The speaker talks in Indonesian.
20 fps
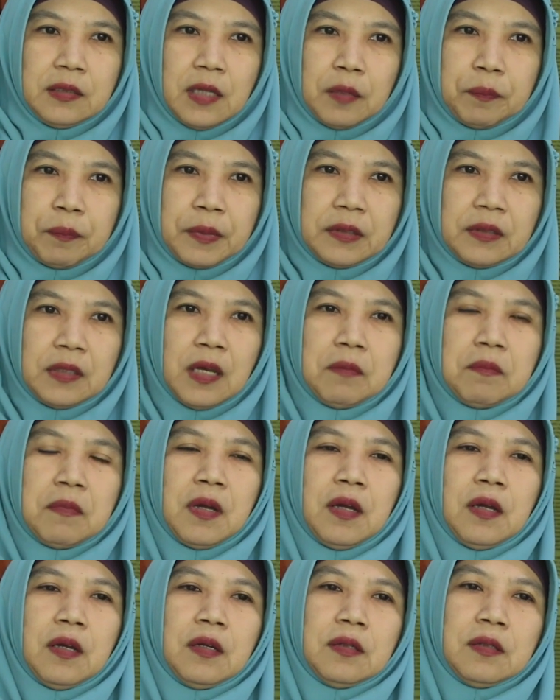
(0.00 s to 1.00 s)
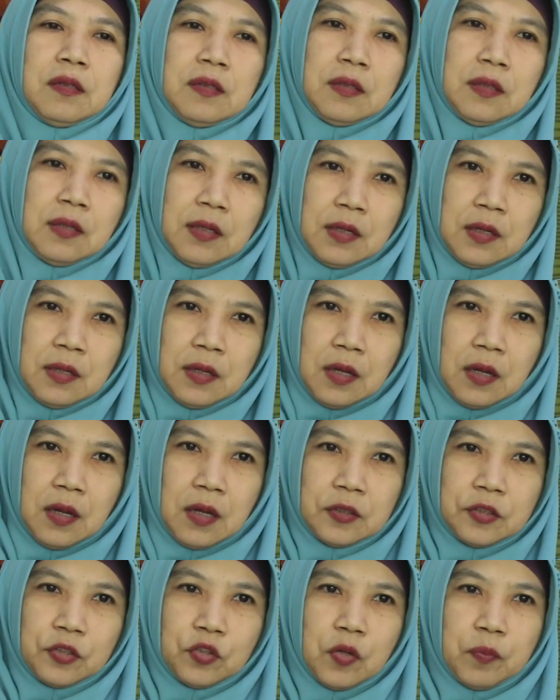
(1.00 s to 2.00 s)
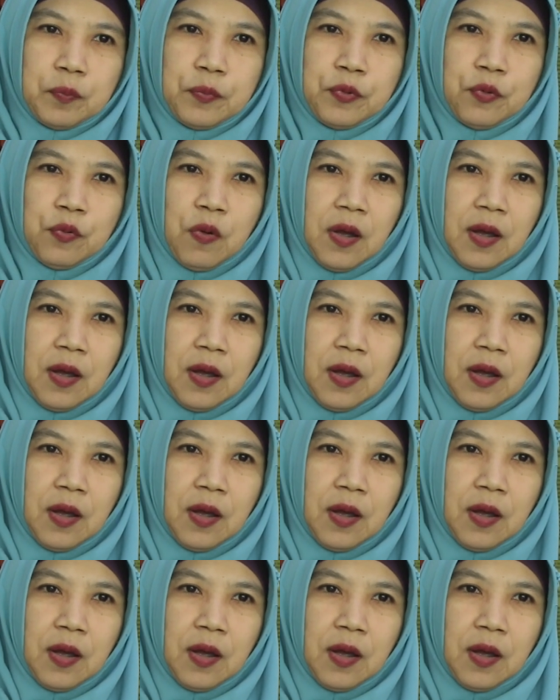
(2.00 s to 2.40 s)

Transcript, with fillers: Yang pertama, asobru